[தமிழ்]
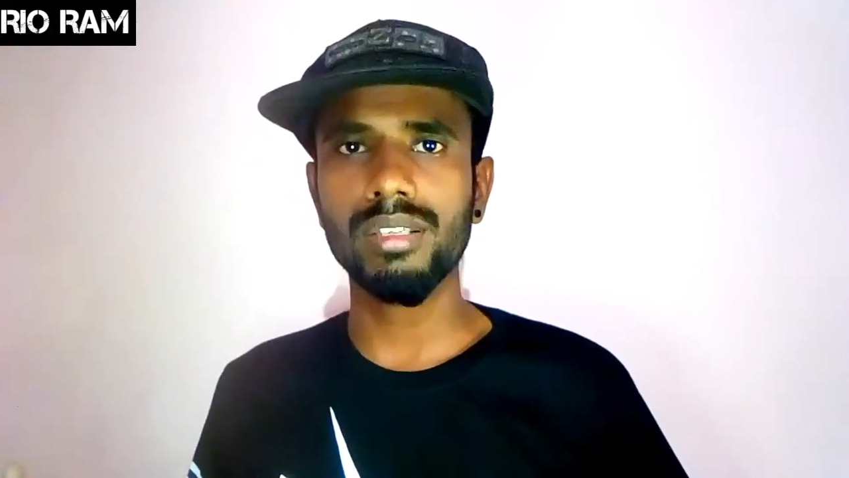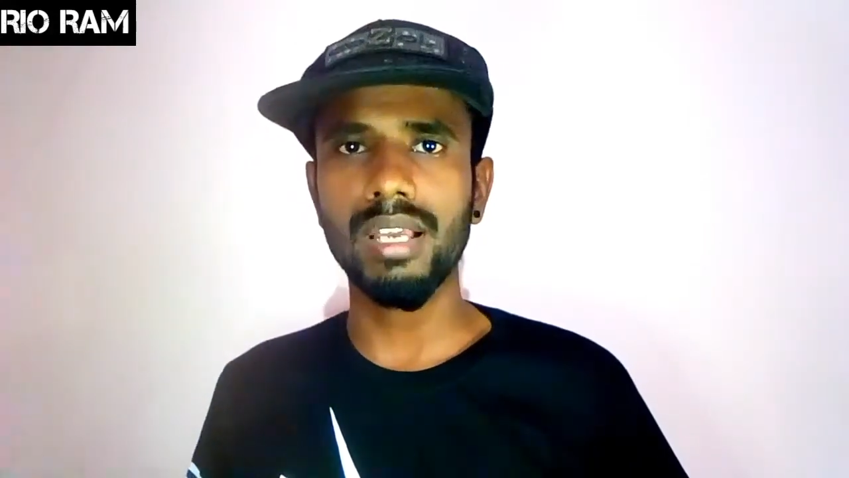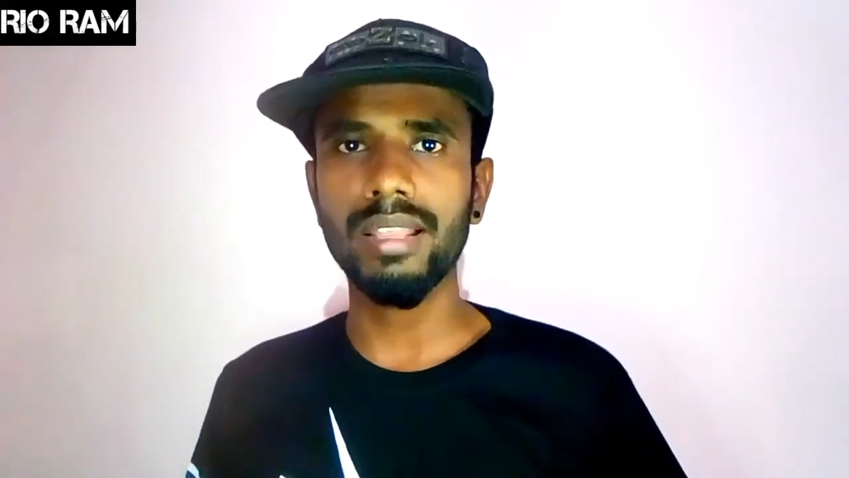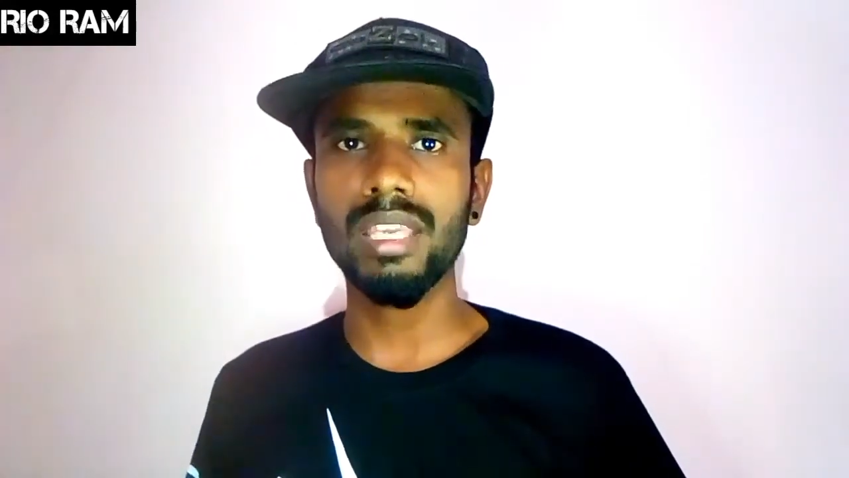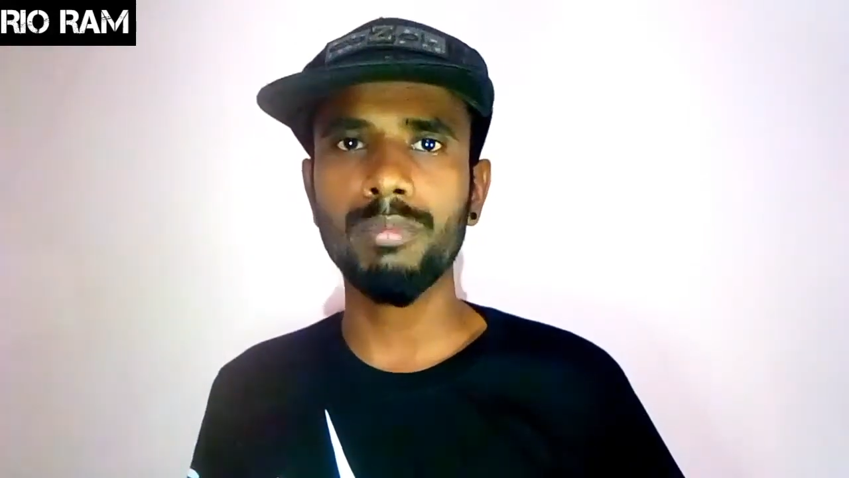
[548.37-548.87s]

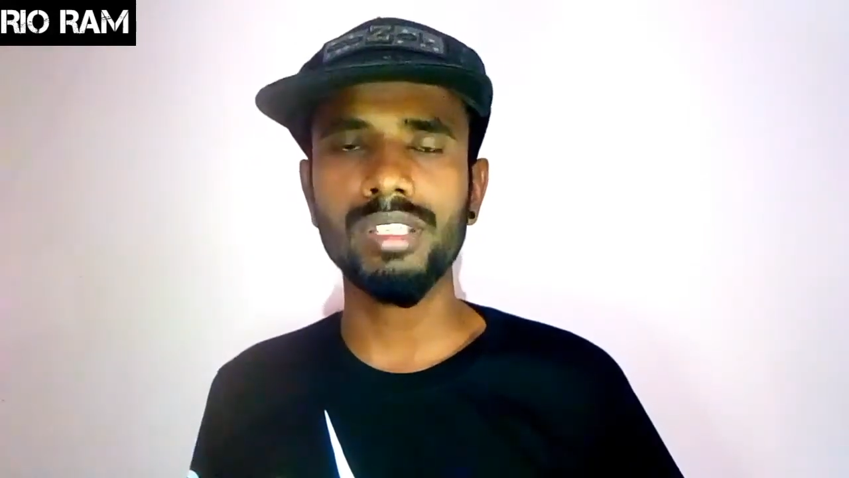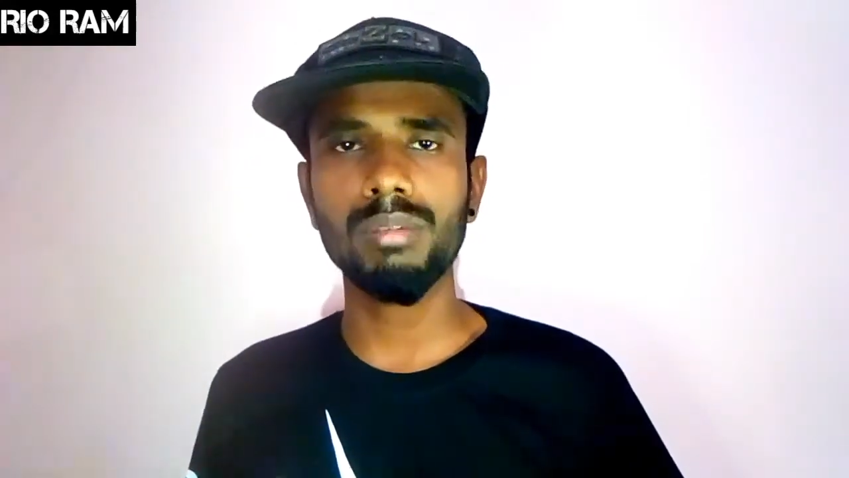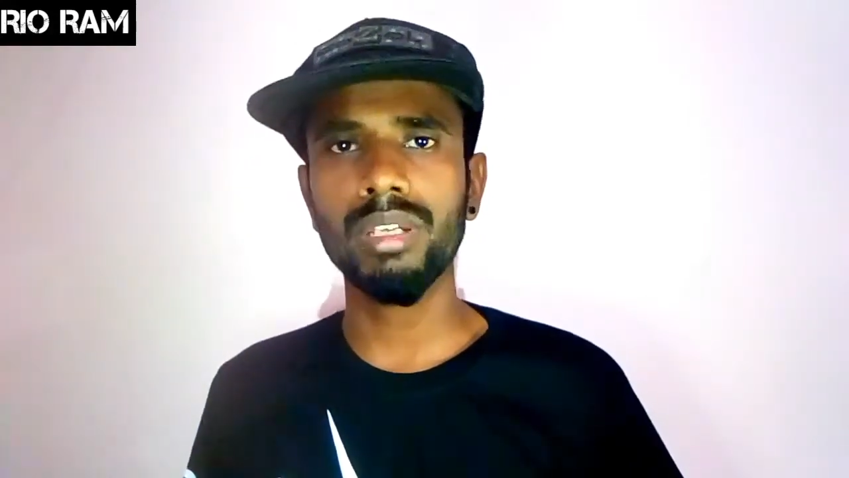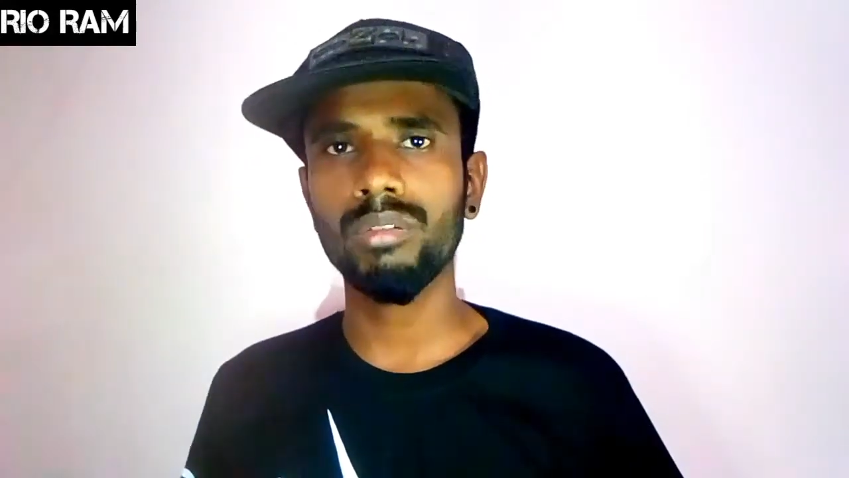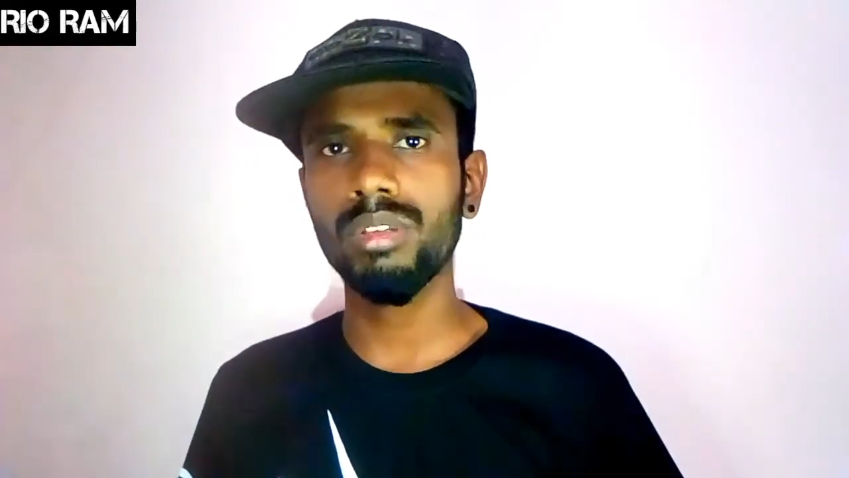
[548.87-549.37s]

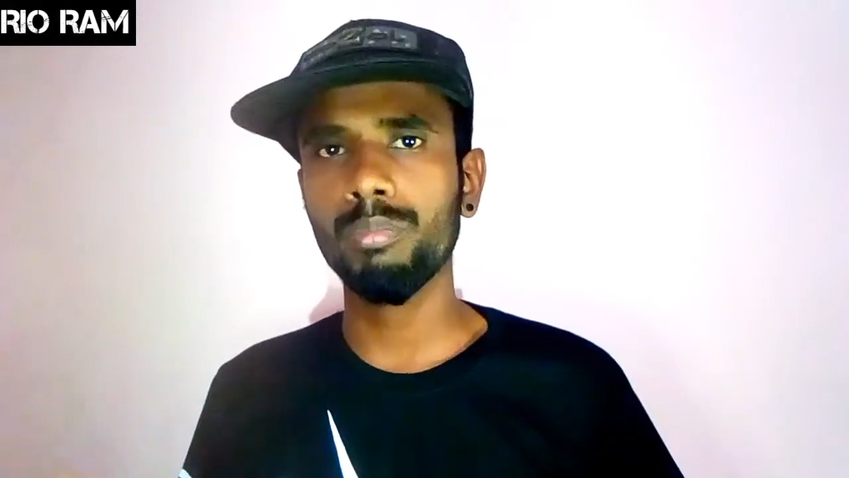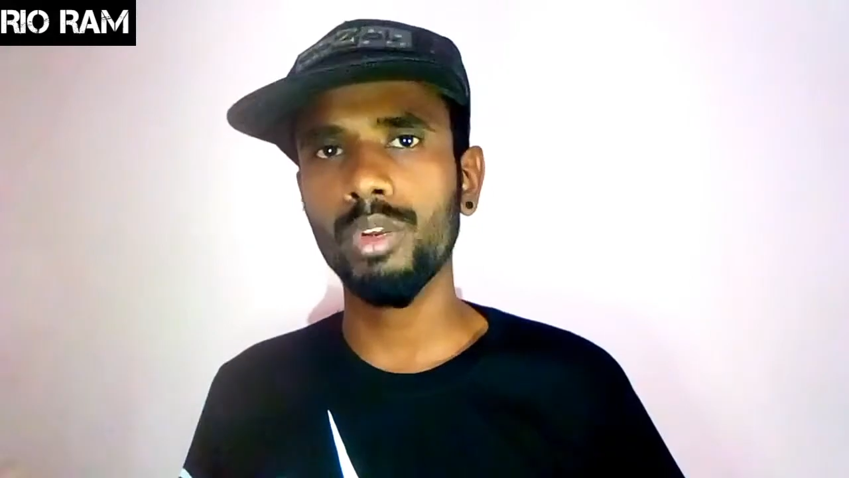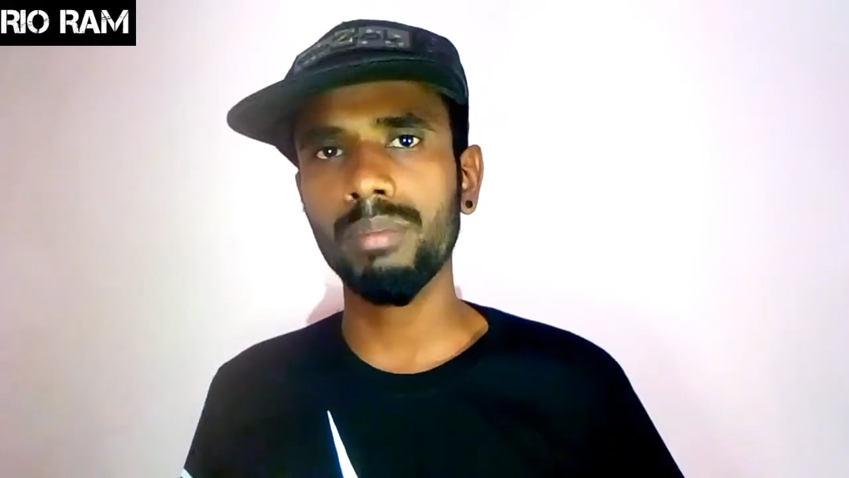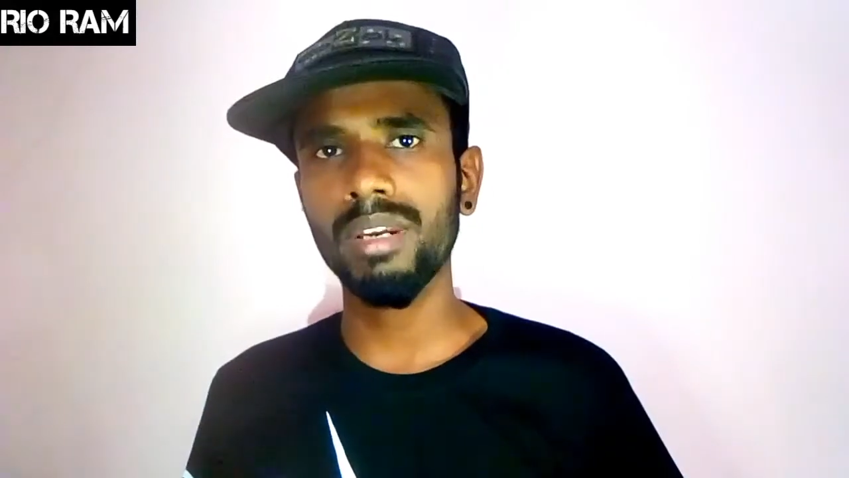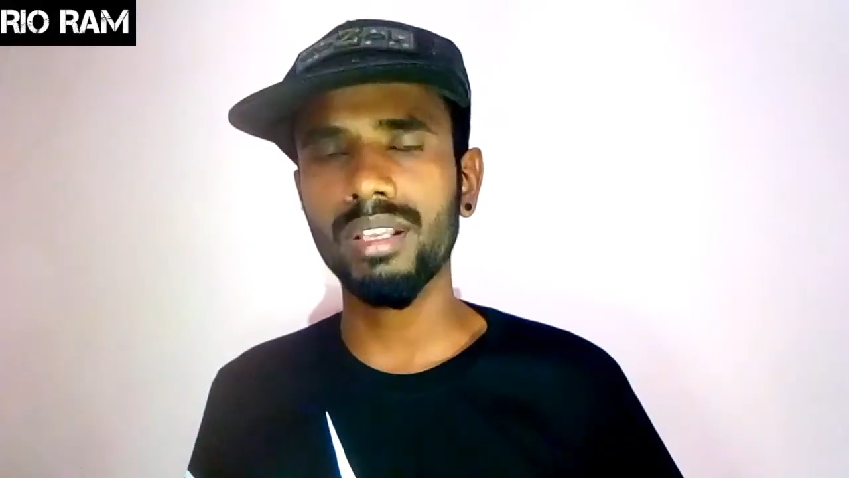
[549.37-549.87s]
சாத்தியமாச்சு அப்படிங்கிறது வந்து
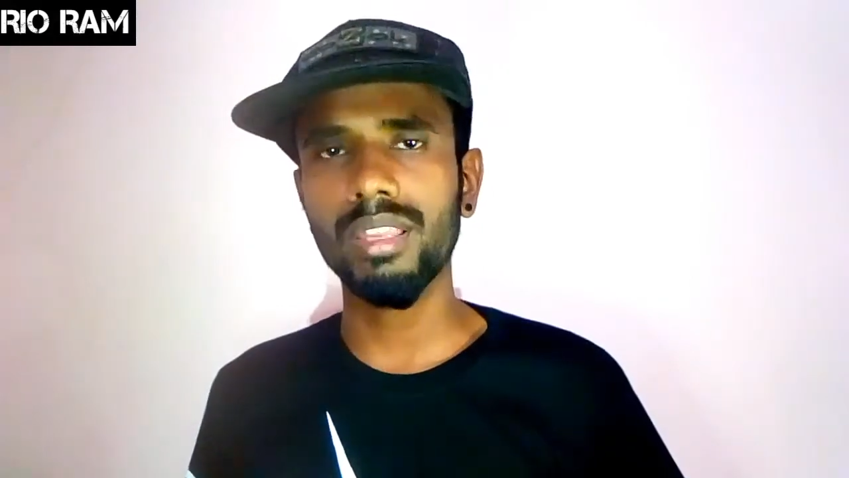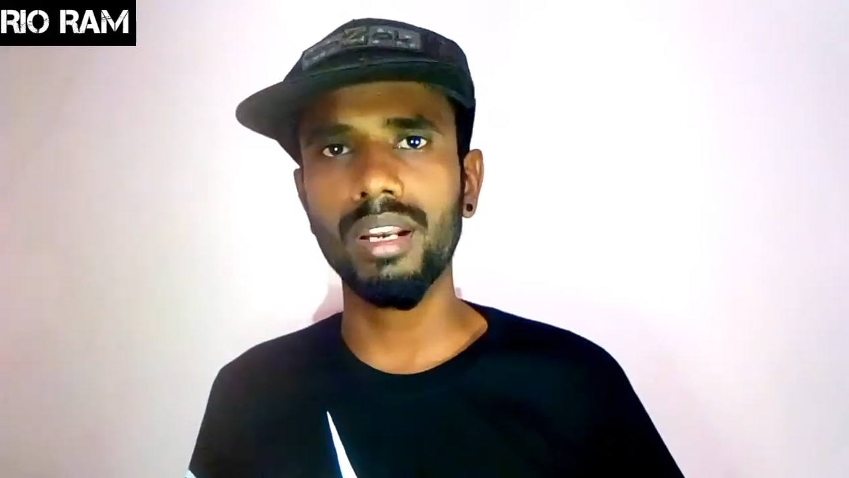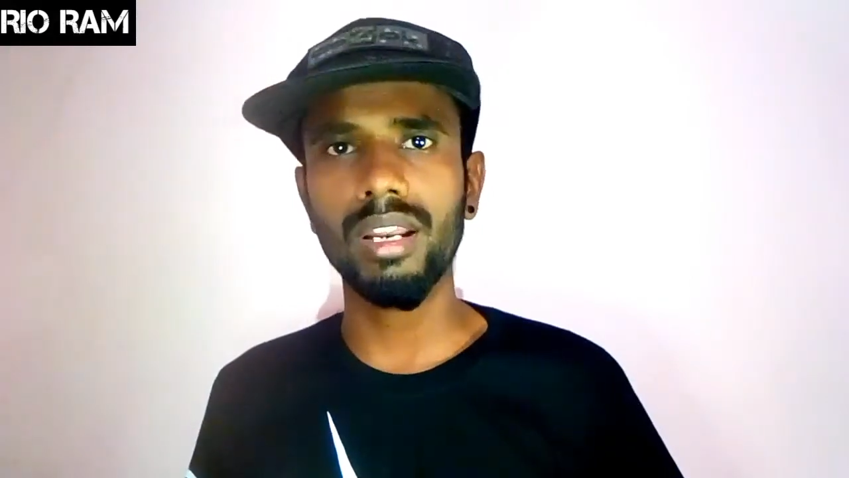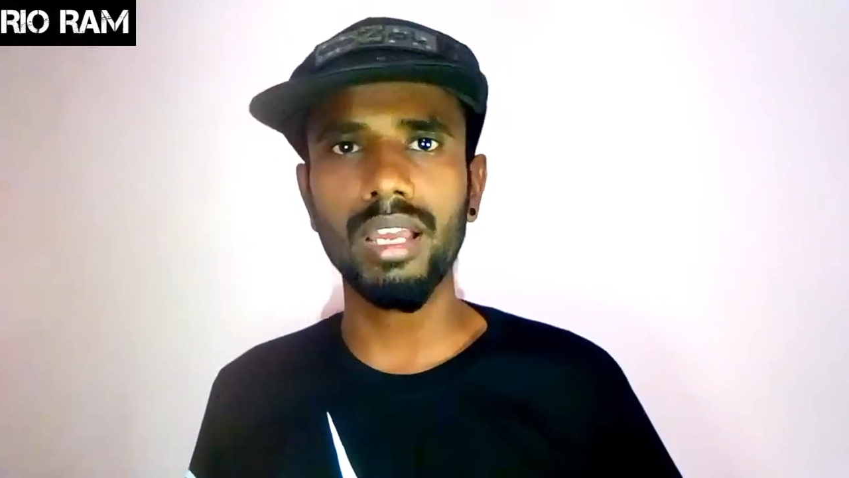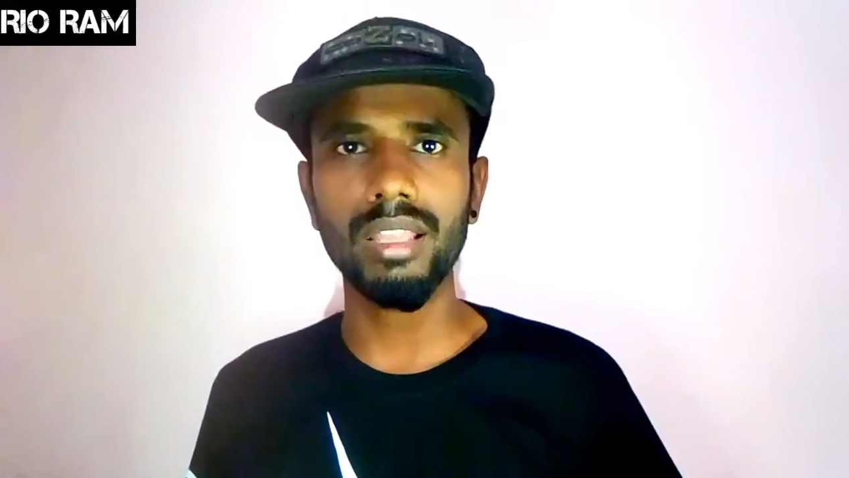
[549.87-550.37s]
இப்போ வரைக்கும் எனக்கு
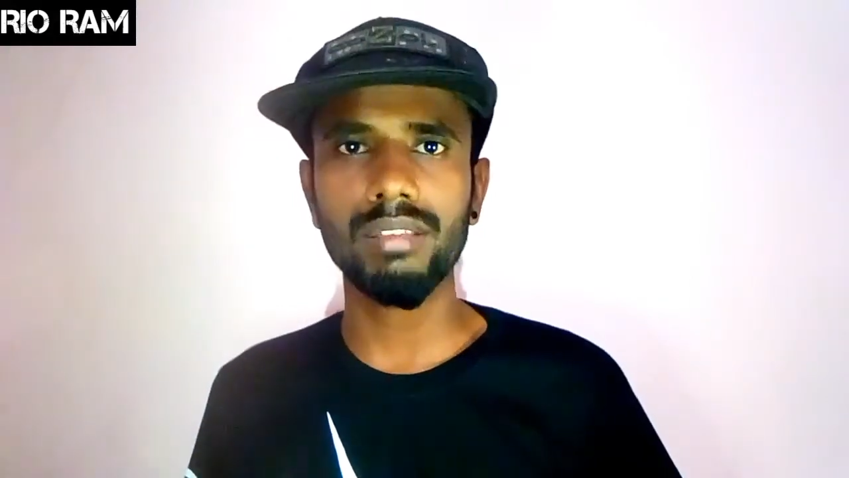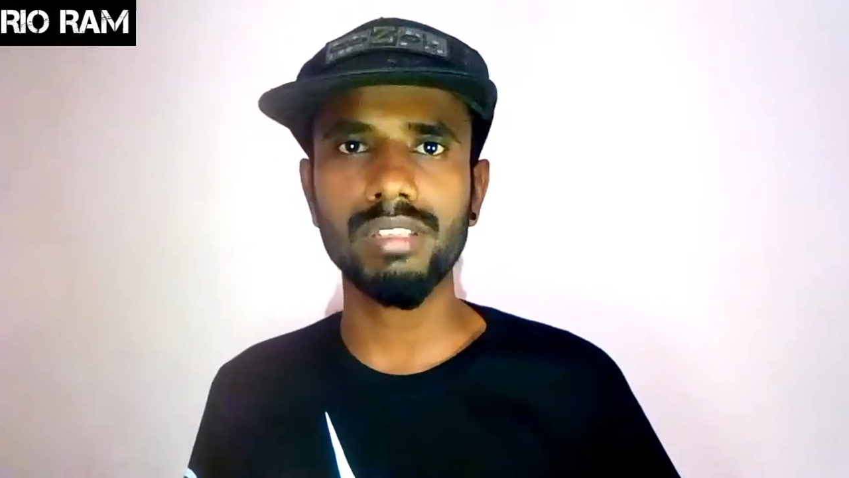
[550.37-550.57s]
தெரில அந்த